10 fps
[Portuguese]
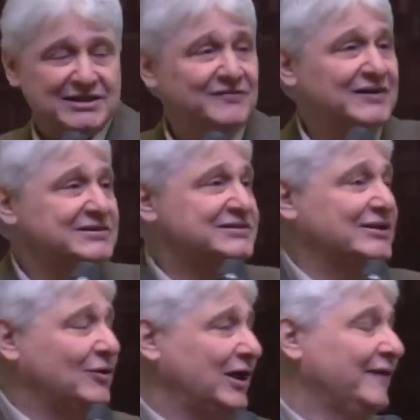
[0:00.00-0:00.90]
Ele vai
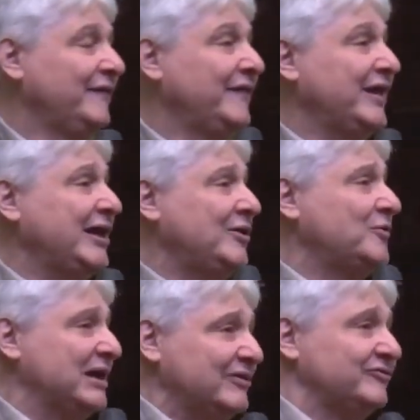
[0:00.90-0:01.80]
dizer: olha,
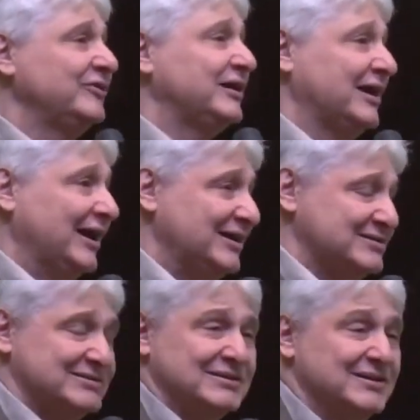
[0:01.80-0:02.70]
não é
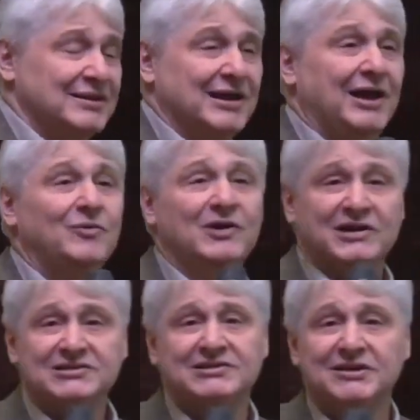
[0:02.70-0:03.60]
eficaz a
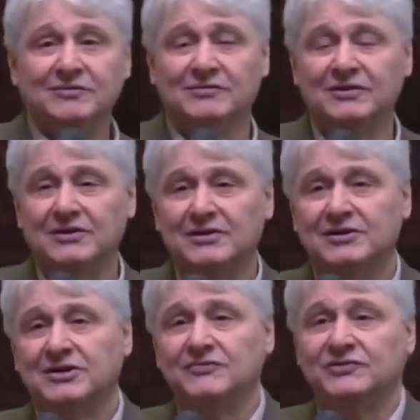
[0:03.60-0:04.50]
oração
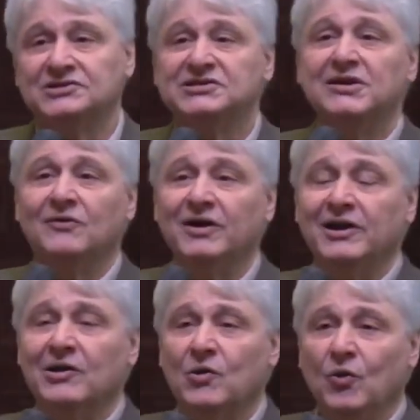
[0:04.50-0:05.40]
que você
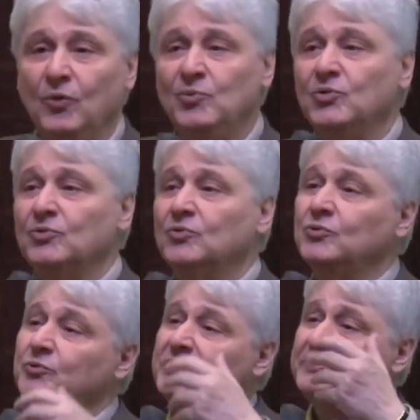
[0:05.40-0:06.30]
ora como
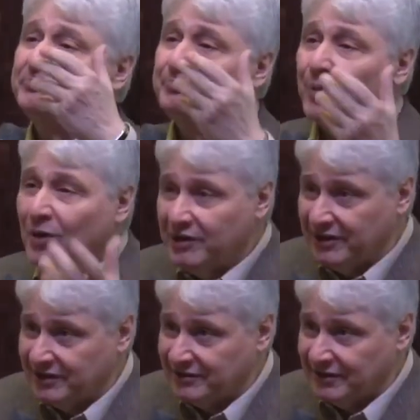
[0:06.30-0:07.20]
um
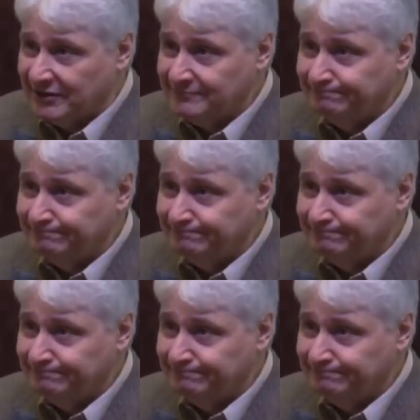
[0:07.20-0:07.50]
hipócrita.